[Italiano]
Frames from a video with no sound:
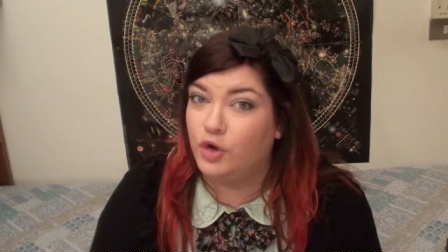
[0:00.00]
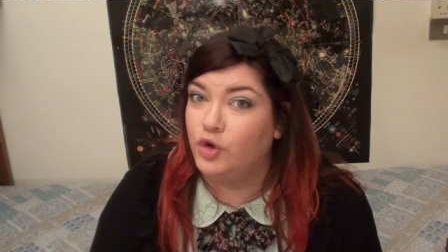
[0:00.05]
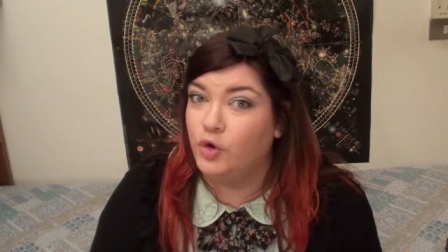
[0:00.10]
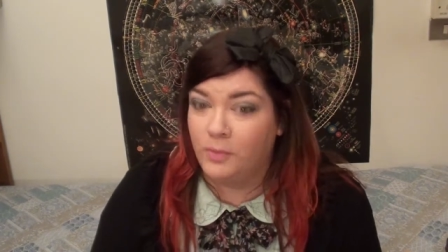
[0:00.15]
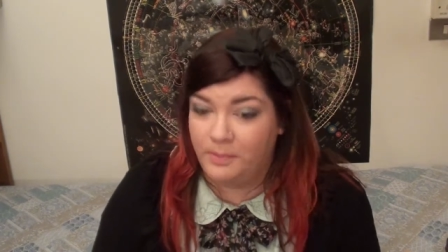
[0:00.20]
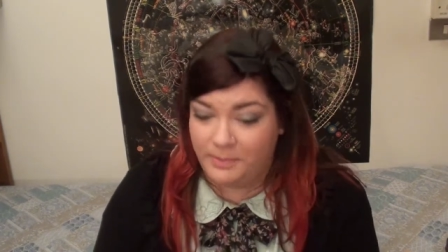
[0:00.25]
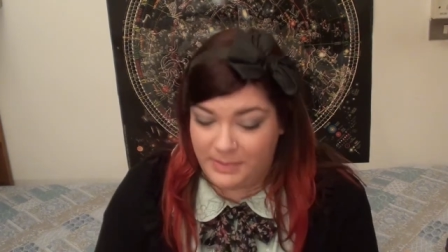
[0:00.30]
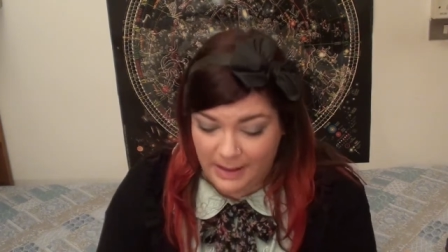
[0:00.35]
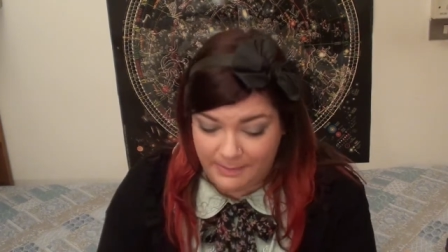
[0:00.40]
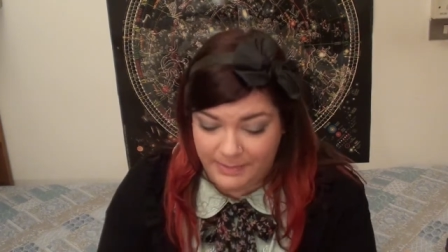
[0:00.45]

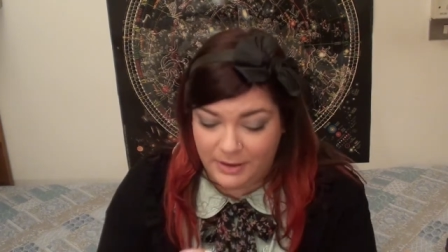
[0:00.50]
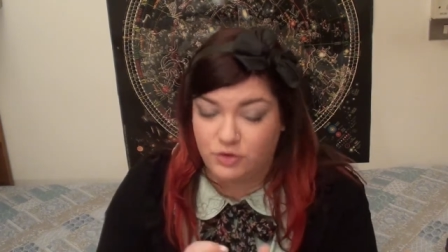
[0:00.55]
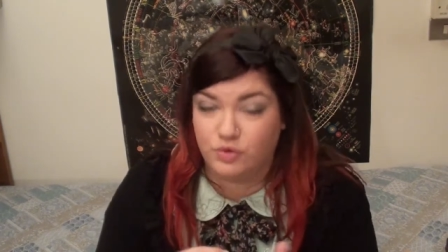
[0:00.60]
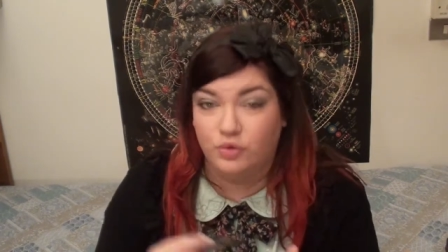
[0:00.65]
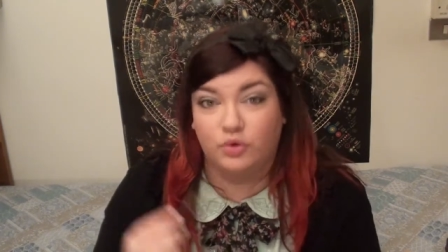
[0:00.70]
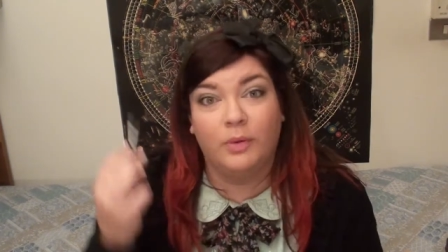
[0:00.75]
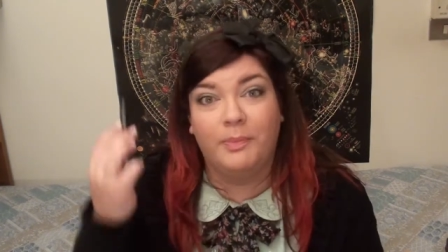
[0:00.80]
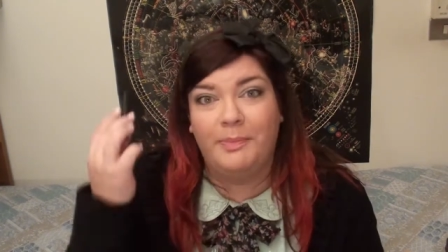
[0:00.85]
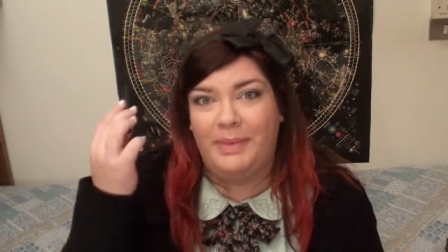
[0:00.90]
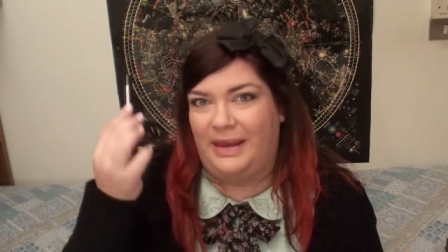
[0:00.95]
non mi è
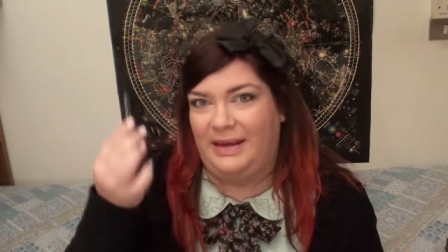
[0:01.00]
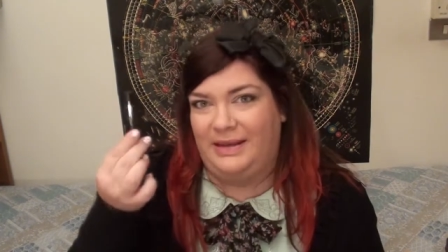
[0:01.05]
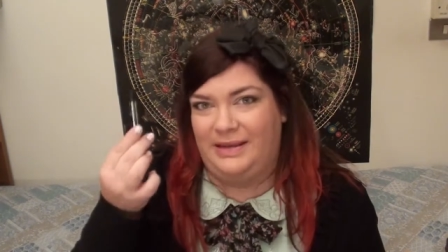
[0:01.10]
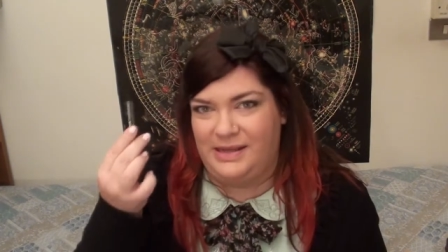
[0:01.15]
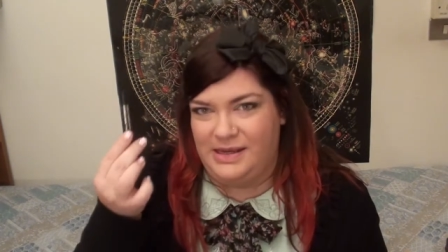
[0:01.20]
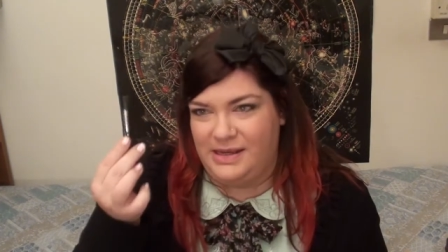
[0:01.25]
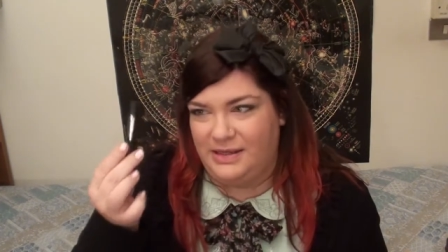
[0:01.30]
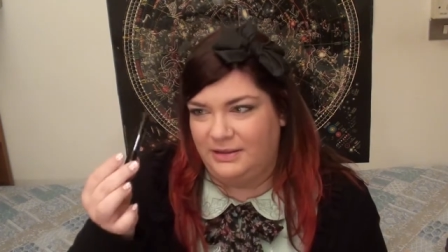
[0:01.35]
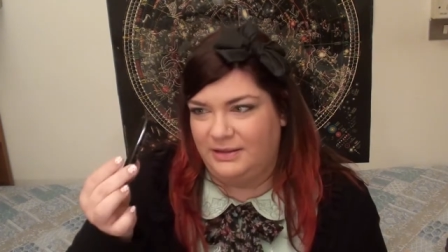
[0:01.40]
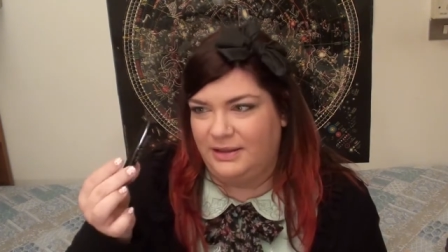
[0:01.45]
piaciuto per
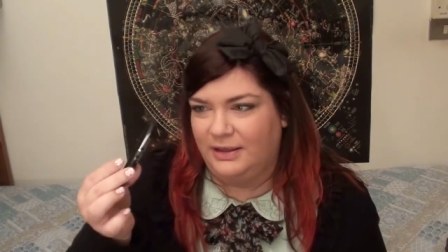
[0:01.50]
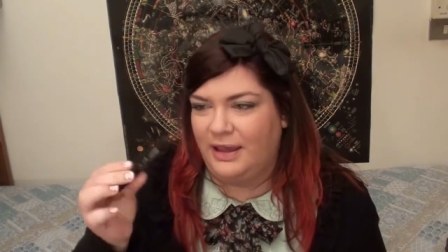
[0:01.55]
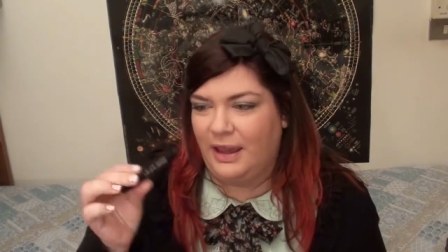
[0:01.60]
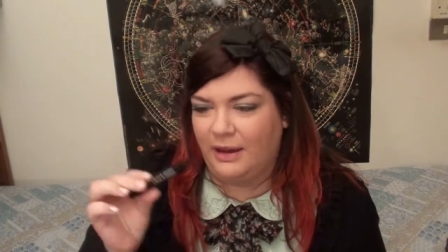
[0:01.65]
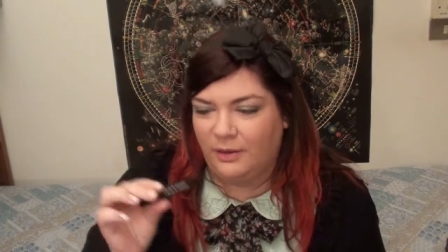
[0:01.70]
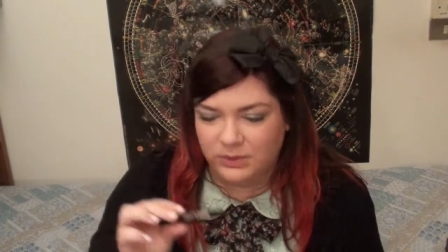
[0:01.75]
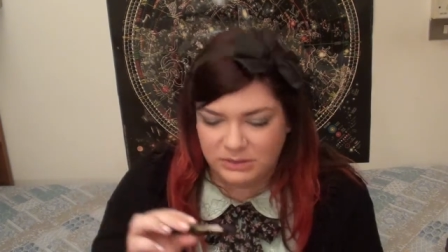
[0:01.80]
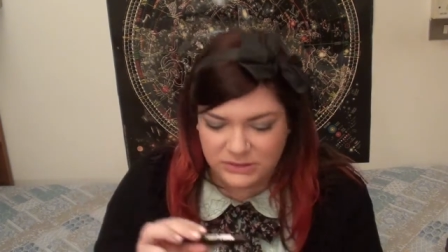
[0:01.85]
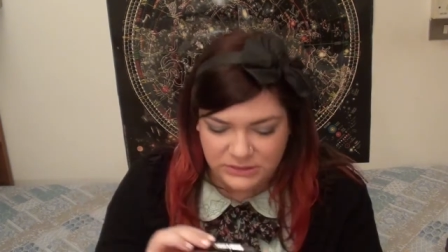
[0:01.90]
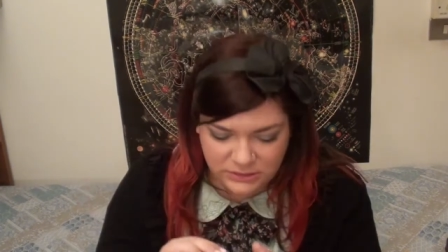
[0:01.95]
niente, che
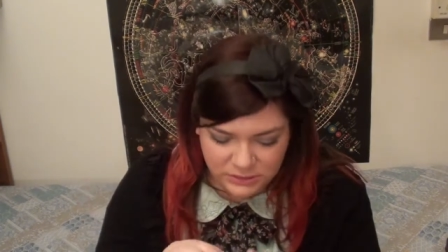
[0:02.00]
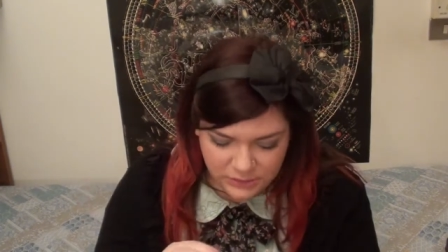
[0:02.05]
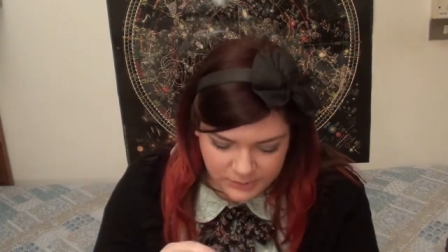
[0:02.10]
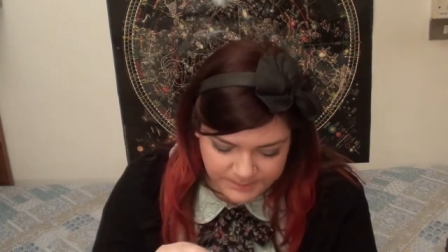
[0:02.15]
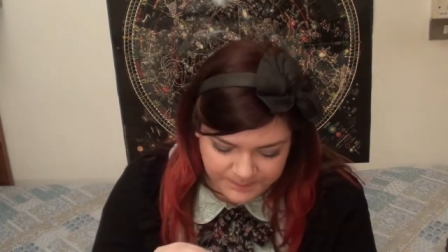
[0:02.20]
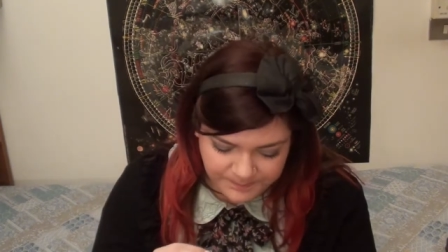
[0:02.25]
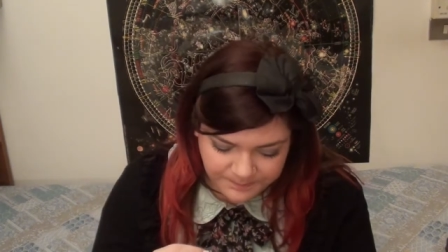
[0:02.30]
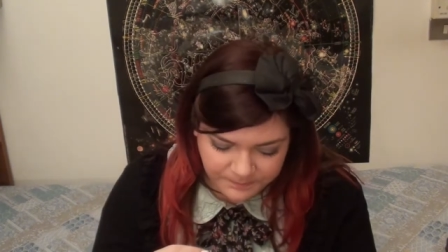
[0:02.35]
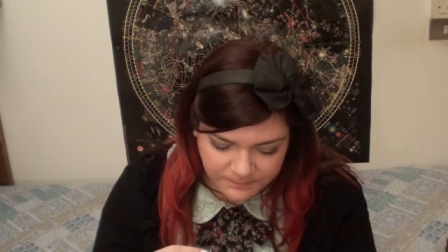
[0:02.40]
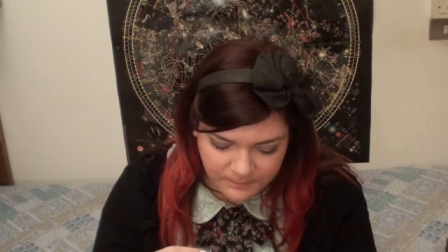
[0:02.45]
è
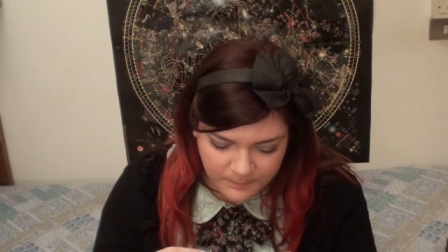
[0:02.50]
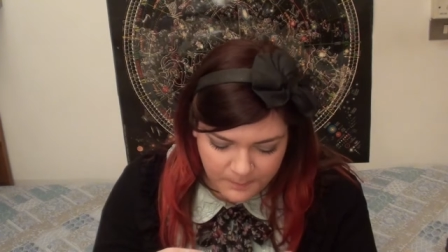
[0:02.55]
questo